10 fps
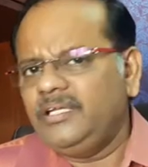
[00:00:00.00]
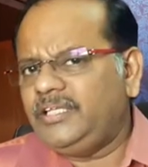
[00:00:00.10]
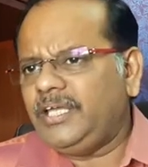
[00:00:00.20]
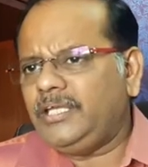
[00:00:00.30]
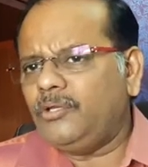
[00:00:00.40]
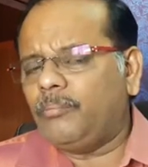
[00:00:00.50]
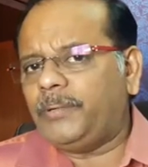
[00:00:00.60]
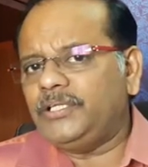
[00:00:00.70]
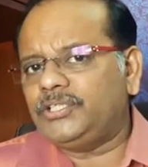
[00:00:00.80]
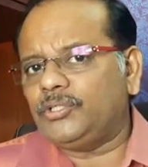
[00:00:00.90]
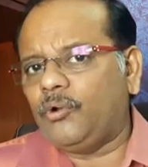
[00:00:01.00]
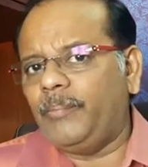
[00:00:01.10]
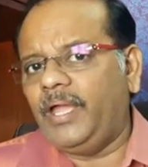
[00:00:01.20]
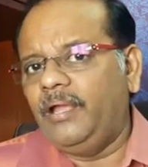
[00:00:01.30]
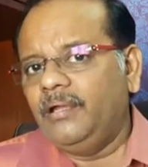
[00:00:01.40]
இது எங்கேயோ
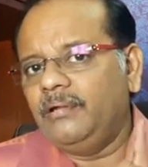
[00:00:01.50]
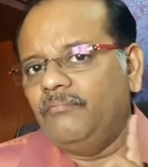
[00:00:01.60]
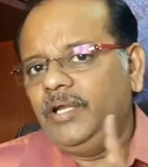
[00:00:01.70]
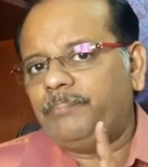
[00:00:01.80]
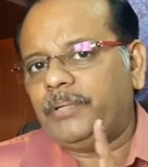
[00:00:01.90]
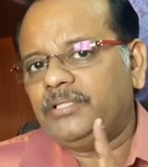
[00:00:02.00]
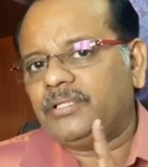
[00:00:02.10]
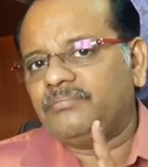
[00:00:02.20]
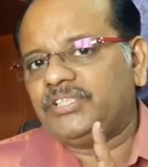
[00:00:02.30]
படிச்சிருக்கோமே வெளிப்படுத்தின